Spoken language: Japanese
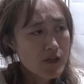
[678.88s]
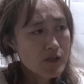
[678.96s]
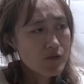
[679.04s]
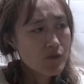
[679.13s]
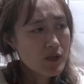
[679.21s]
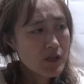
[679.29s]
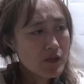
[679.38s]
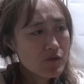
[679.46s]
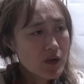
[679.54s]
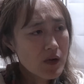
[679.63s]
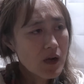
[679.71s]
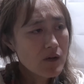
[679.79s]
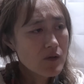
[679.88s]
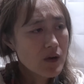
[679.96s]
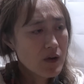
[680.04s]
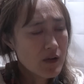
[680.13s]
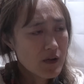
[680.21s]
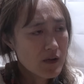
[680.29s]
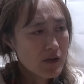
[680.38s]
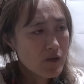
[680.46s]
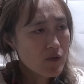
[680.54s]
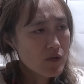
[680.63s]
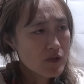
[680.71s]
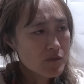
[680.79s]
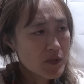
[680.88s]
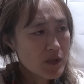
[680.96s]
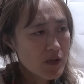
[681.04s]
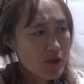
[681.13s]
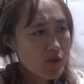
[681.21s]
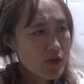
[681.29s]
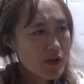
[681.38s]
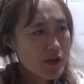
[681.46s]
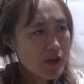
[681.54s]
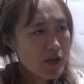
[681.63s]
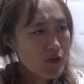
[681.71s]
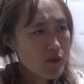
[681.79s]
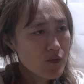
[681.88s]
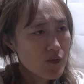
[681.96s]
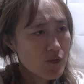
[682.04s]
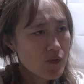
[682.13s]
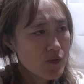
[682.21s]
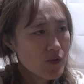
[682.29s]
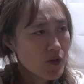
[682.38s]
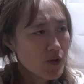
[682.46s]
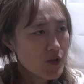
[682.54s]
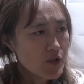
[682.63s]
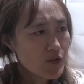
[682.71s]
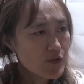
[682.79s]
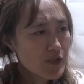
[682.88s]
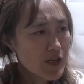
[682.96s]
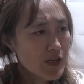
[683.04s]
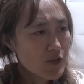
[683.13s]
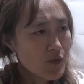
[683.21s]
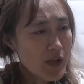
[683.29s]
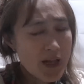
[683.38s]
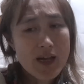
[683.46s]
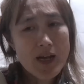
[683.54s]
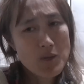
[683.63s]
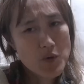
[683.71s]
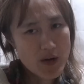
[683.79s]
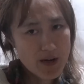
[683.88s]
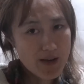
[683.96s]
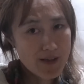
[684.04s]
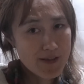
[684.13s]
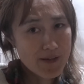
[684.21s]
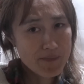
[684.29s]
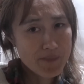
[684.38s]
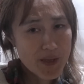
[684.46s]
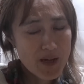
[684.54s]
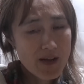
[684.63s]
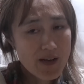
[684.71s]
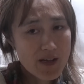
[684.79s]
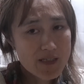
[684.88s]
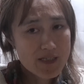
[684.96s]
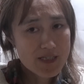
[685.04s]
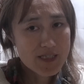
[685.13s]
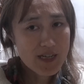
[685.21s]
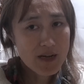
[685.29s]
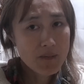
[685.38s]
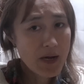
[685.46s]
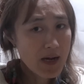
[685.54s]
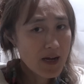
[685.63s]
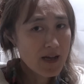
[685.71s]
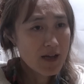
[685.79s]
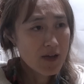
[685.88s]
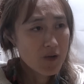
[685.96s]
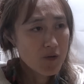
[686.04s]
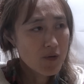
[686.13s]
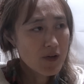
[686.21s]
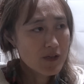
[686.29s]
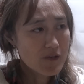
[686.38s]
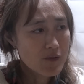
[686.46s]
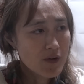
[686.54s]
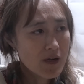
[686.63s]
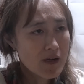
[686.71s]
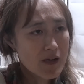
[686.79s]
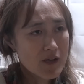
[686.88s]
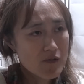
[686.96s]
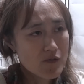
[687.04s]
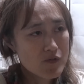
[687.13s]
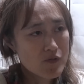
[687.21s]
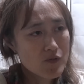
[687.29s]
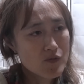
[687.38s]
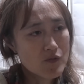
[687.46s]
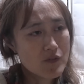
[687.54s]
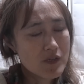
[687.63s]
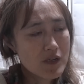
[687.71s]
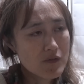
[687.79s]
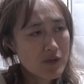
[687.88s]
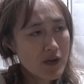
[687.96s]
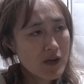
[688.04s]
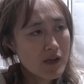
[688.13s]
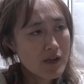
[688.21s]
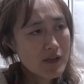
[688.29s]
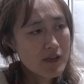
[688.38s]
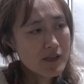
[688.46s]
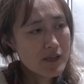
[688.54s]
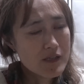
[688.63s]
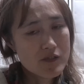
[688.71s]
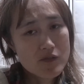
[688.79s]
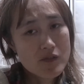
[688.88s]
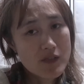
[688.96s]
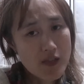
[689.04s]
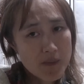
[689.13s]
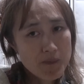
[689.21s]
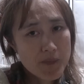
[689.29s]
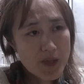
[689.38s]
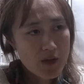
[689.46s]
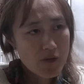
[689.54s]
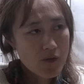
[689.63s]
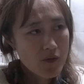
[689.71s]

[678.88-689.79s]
そんなんでいくらかかるかからへんからね今月またねお出かけ用の予算が取れへんかもわからんねんだから近場お金のかからへんとこちょろっと行ったりとか安いねあ